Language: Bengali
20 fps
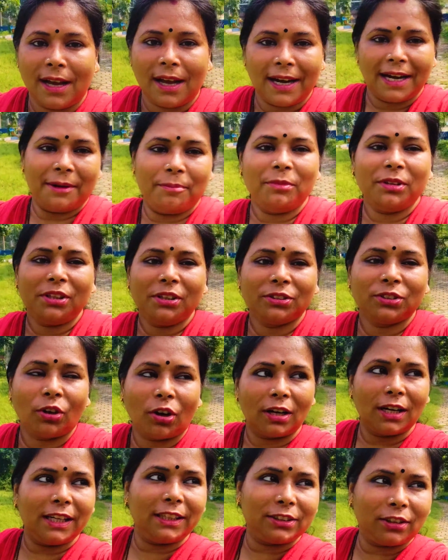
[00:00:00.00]
আর এমনি তো
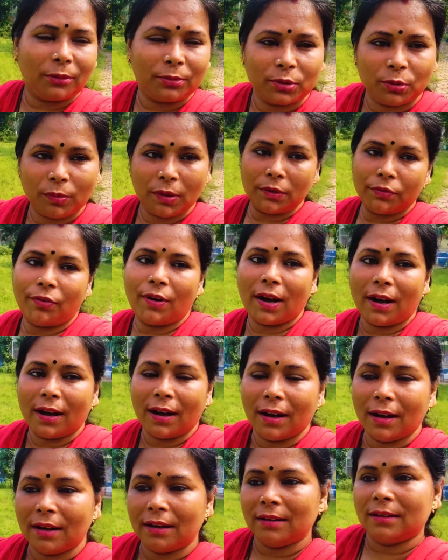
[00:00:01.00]
শর্ট লেক সবসময় ফাঁকা